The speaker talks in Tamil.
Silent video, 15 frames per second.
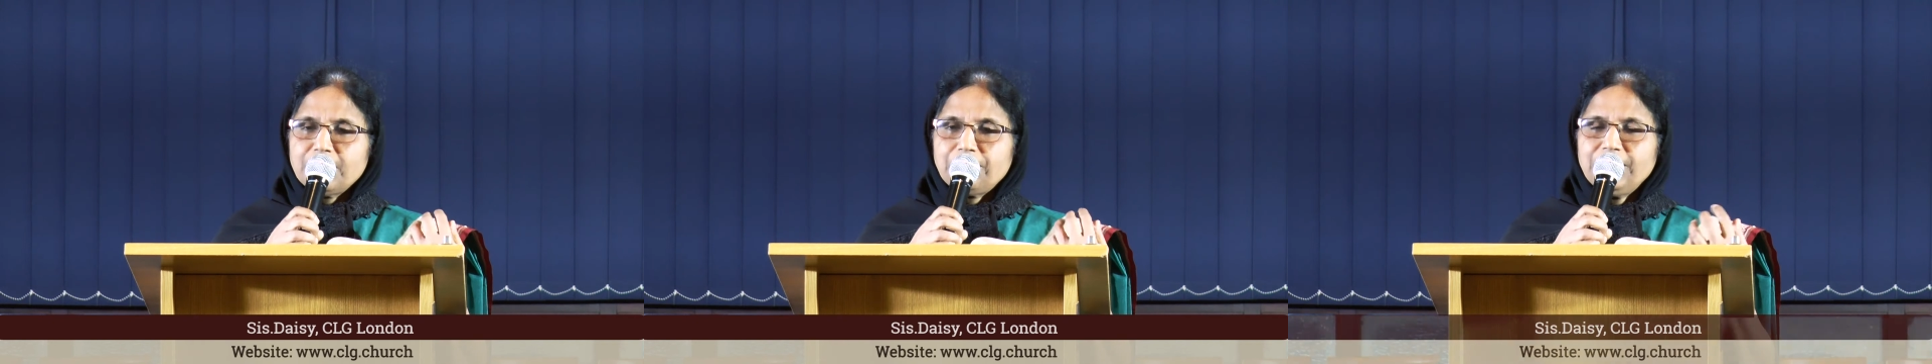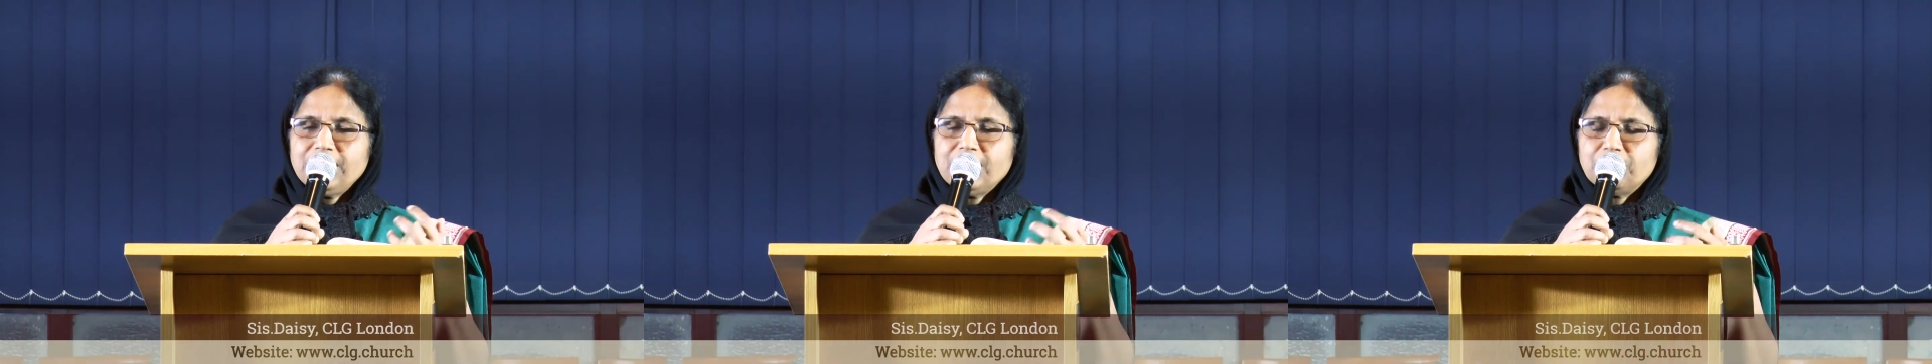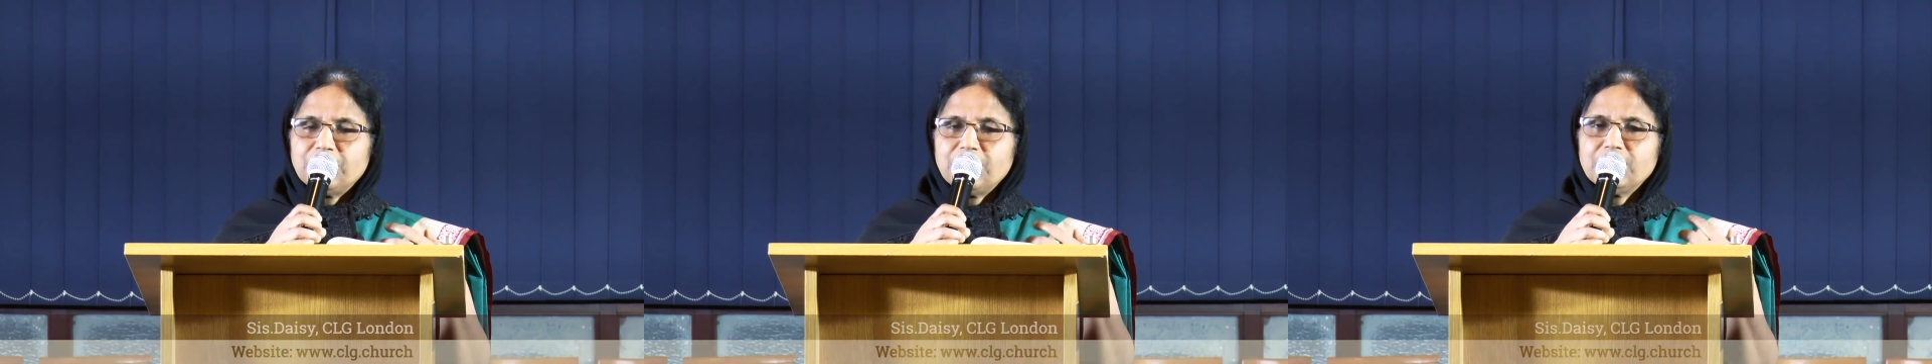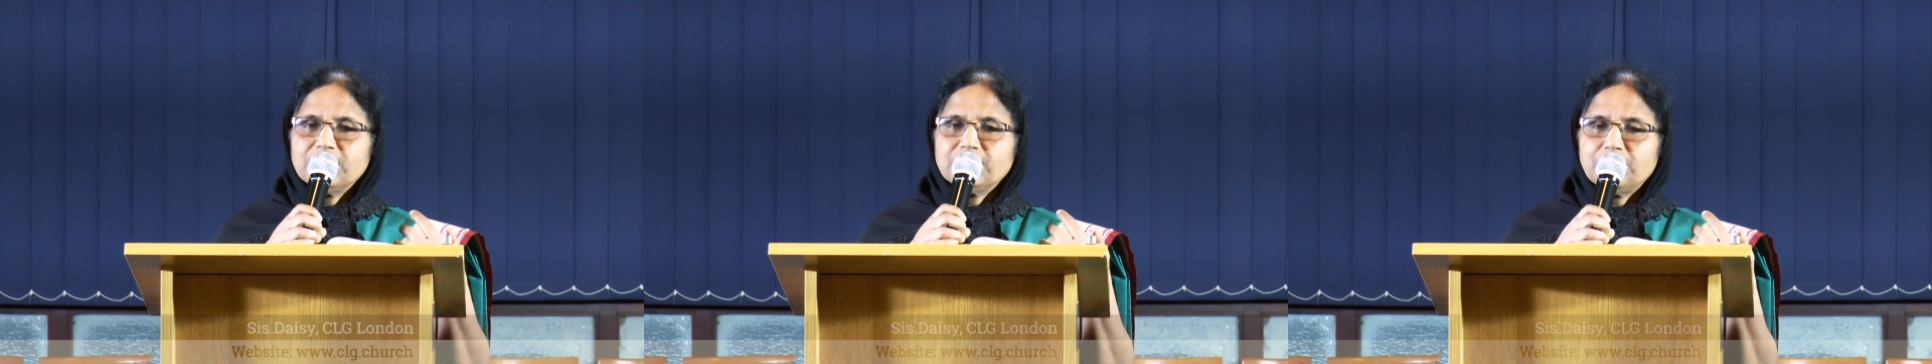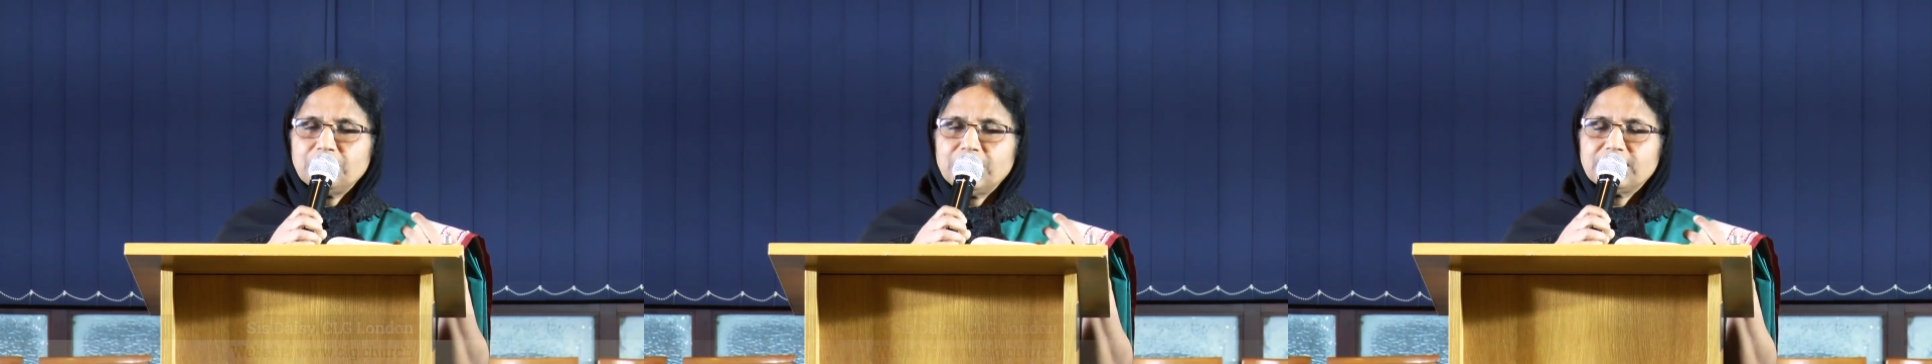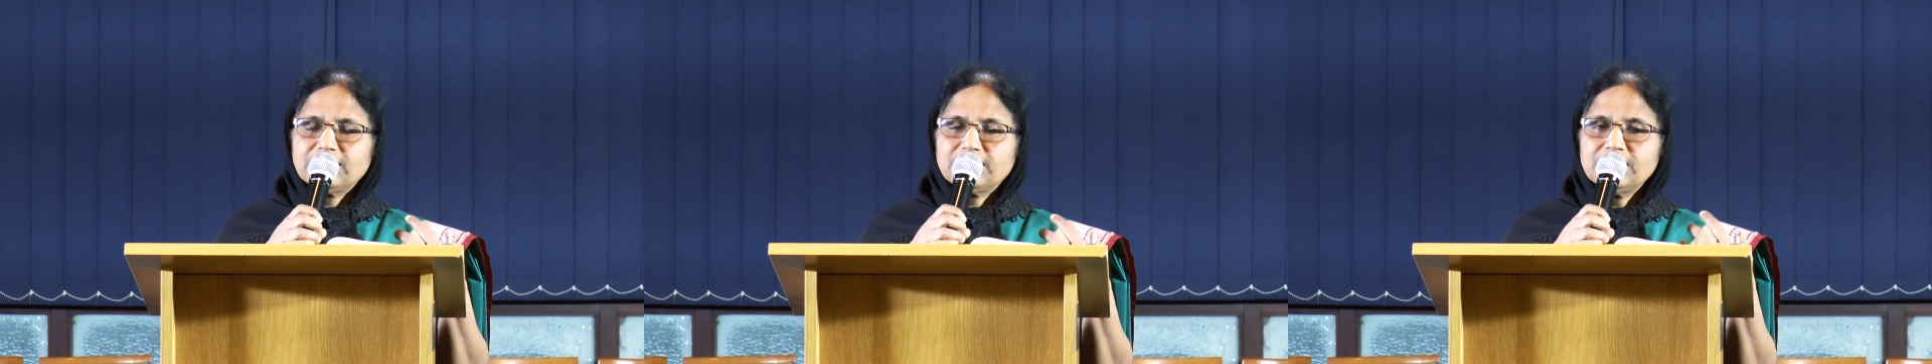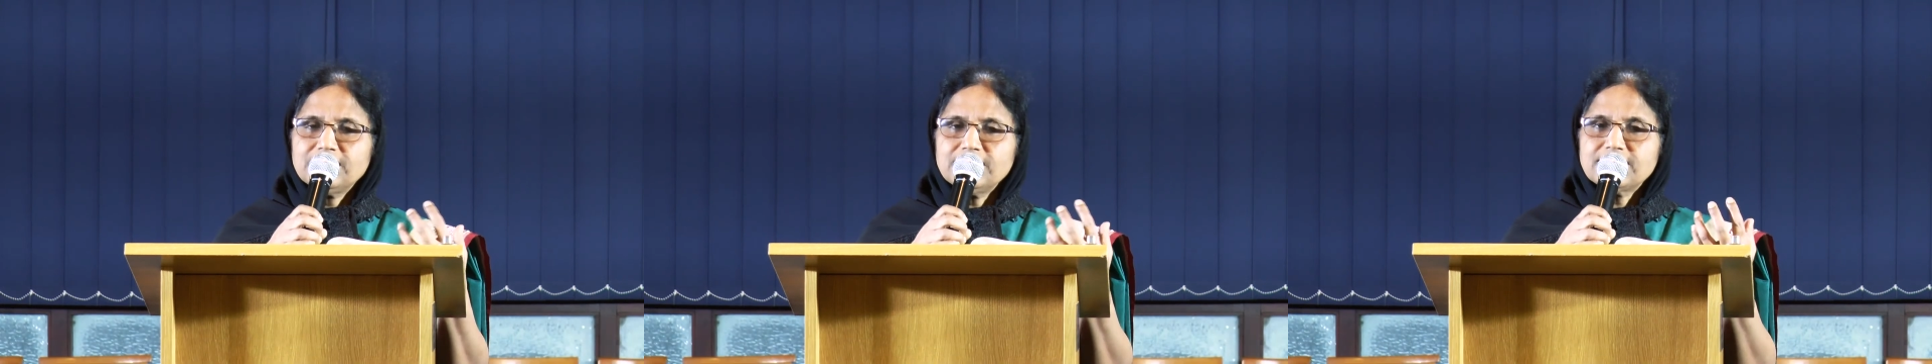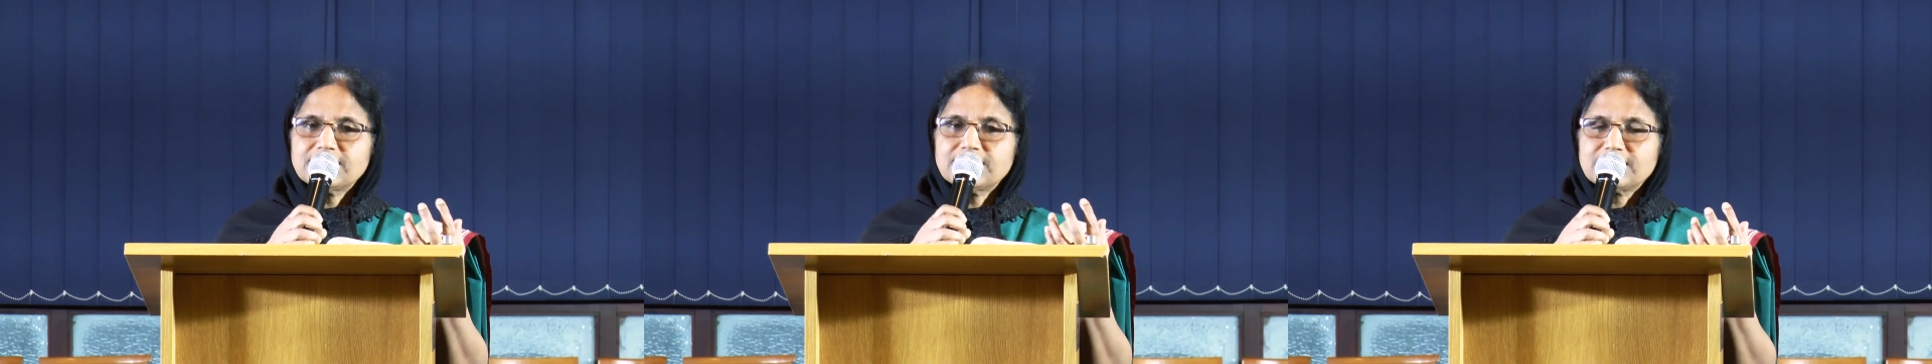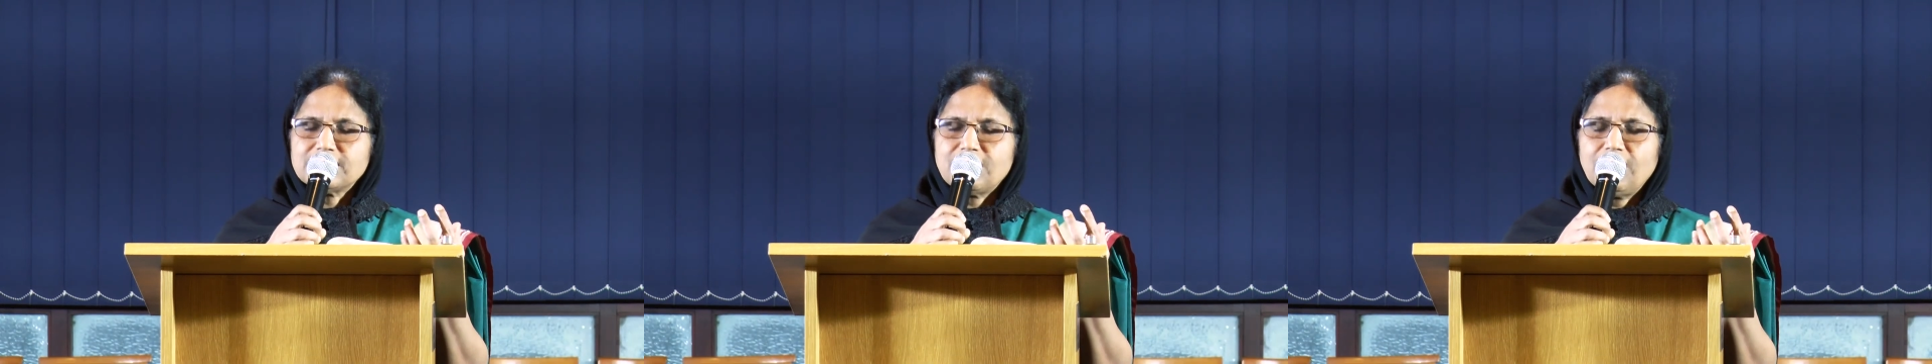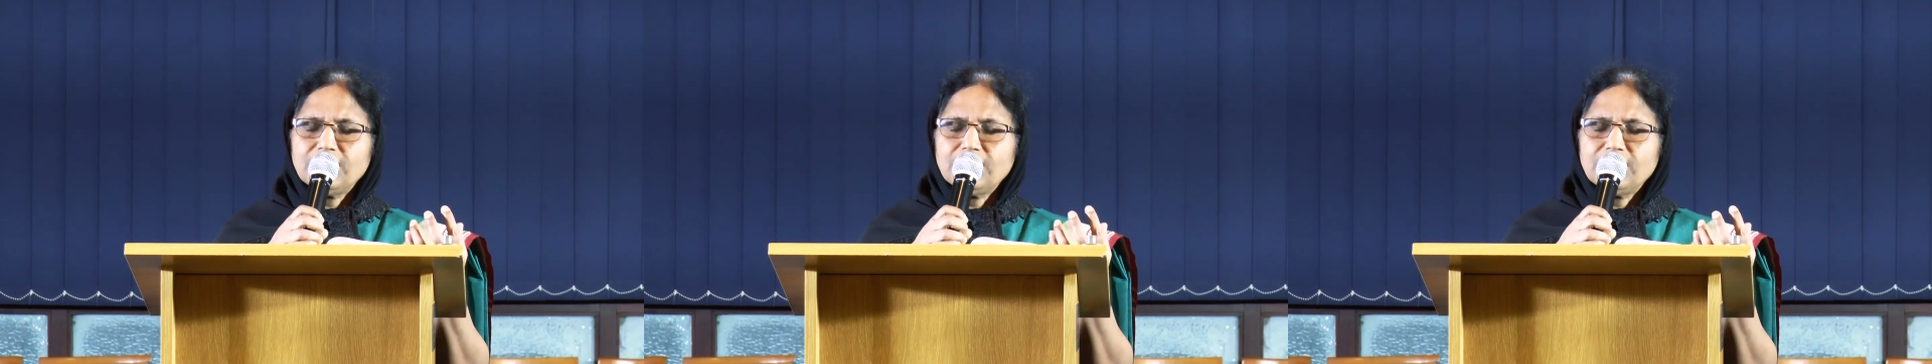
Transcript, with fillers: எப்படி நம்முடைய நம்முடைய தேர்ஸ்ட்